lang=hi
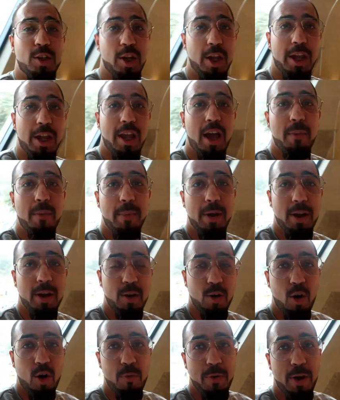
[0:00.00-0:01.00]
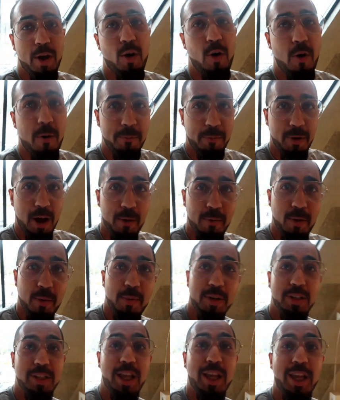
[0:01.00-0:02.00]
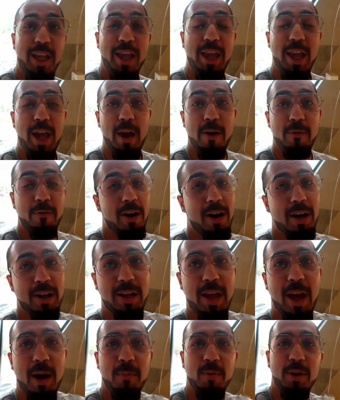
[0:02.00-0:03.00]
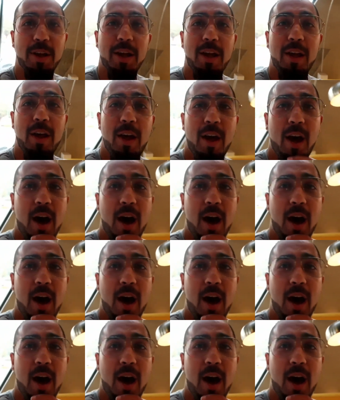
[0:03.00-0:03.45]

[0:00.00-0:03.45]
अच्छी है यहाँ पे नो वे काफ़ी मज़े की है क्या में